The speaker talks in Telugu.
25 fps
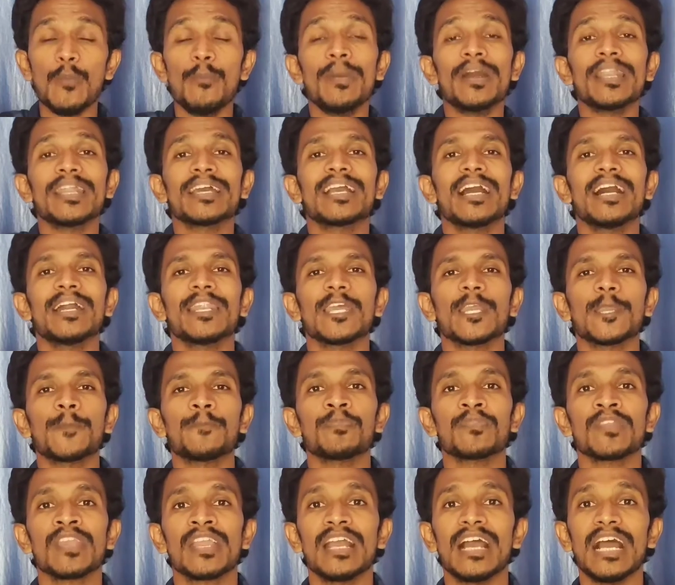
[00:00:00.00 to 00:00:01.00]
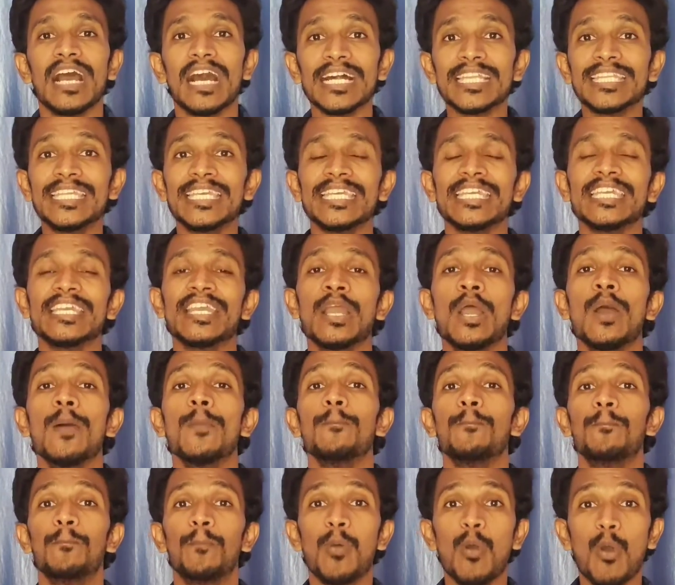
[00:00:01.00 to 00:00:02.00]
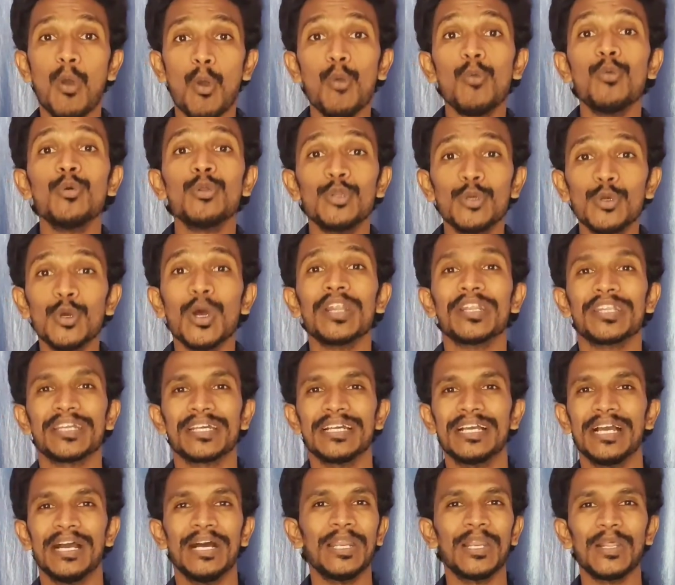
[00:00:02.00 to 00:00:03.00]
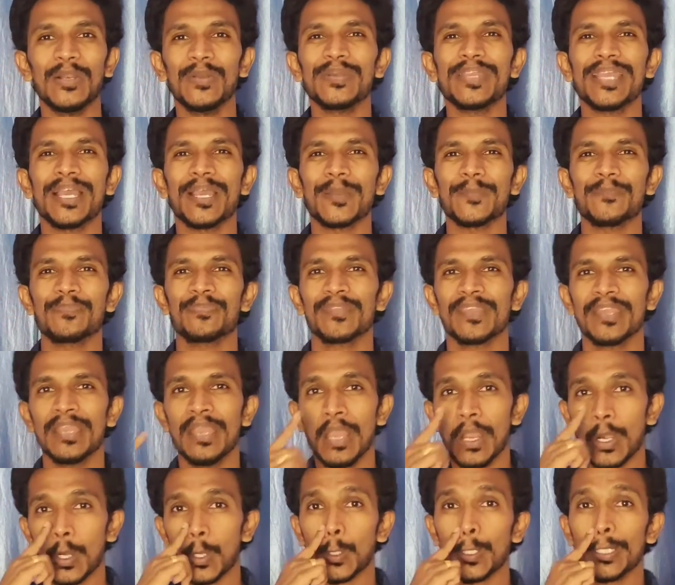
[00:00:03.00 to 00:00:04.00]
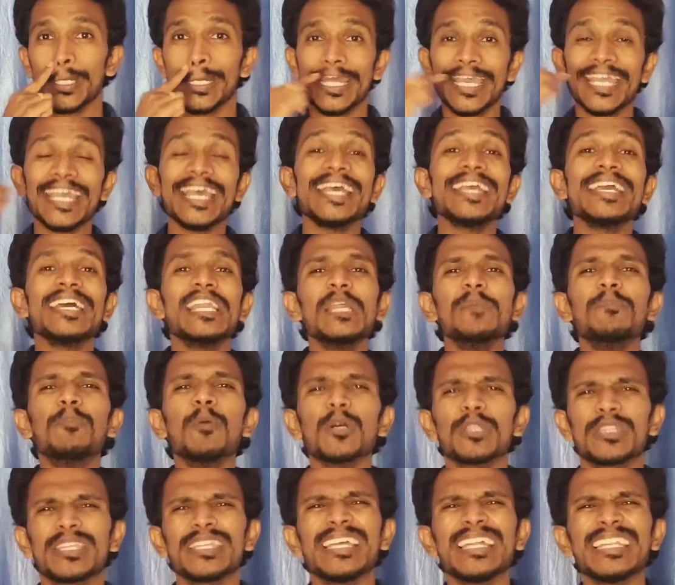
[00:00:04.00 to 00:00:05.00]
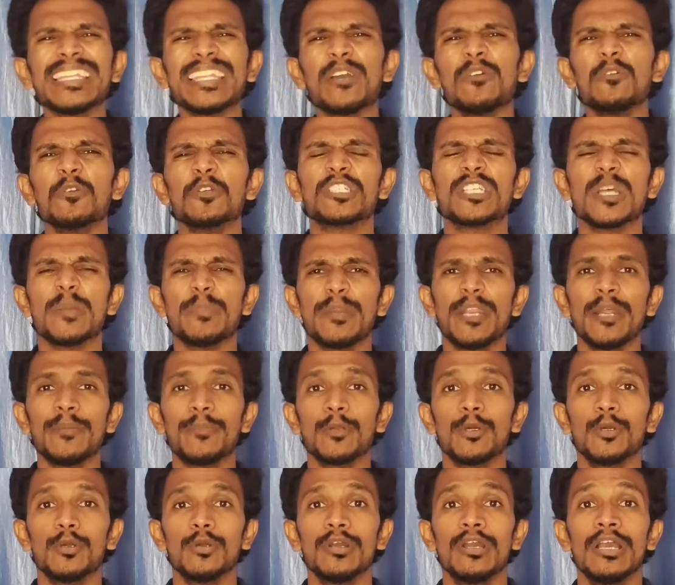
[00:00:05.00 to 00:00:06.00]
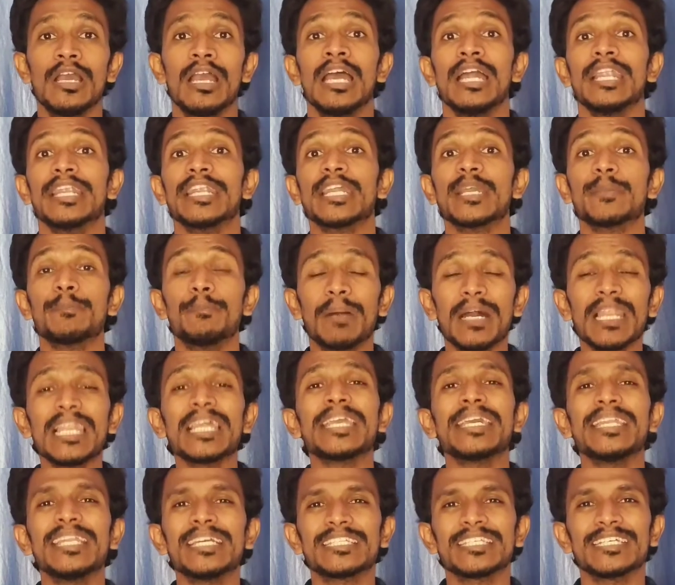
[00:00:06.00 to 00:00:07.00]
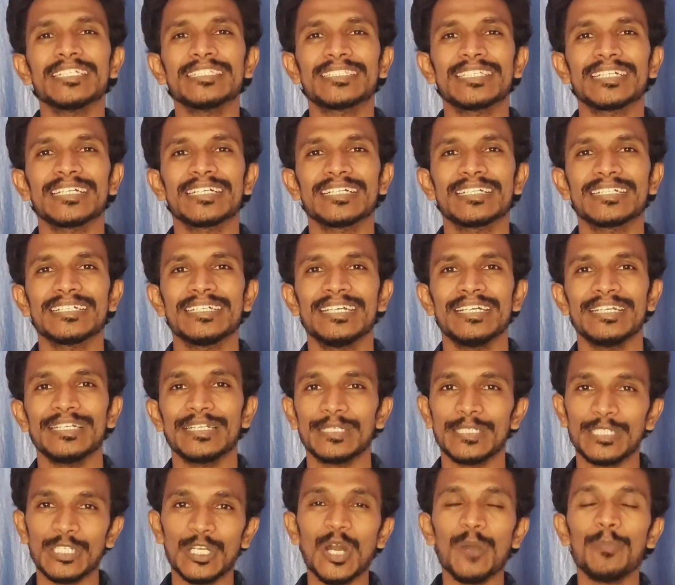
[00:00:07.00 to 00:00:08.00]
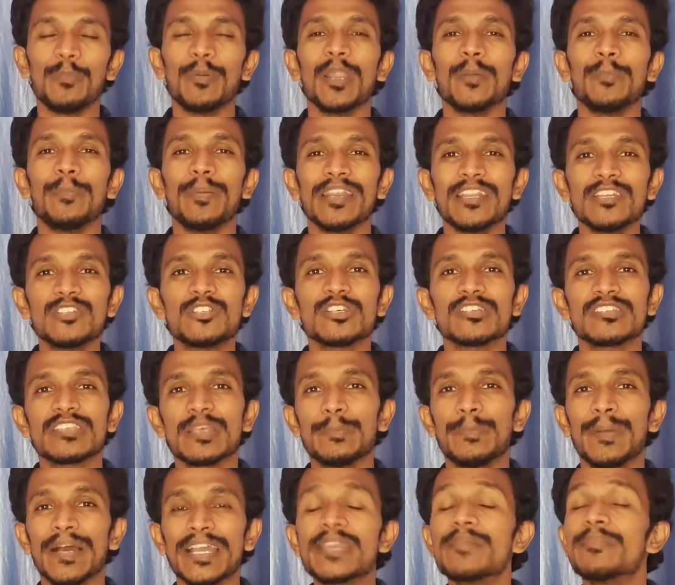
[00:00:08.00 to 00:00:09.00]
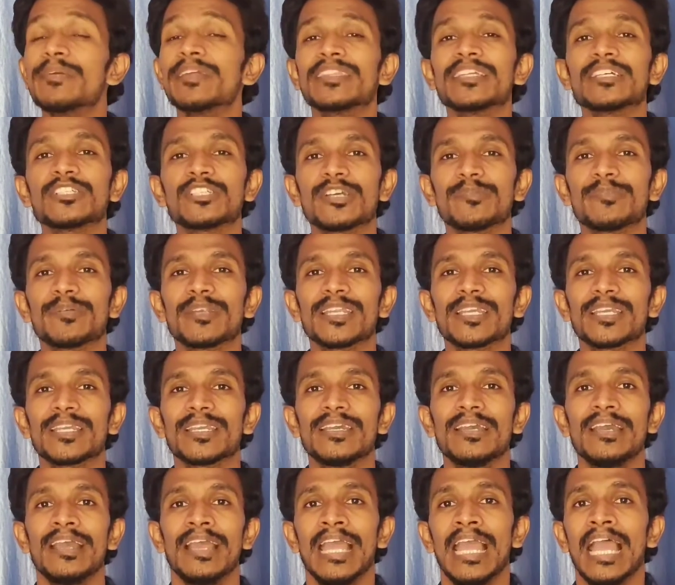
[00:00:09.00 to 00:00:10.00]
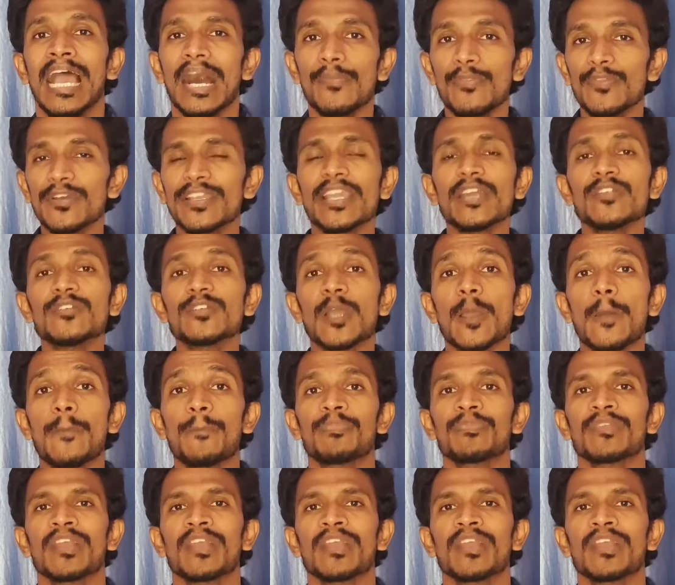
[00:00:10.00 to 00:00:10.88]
పొమ్మను కానీ అది పోవును అంట హాలెలుయ కొండే వెళ్ళిపోతుందని దేవుడు చెప్పినప్పుడు నీ బలహీనత ఎంత నీ లోపల పనిచేసే భయం ఎంత చెప్పండి అందుకే అంట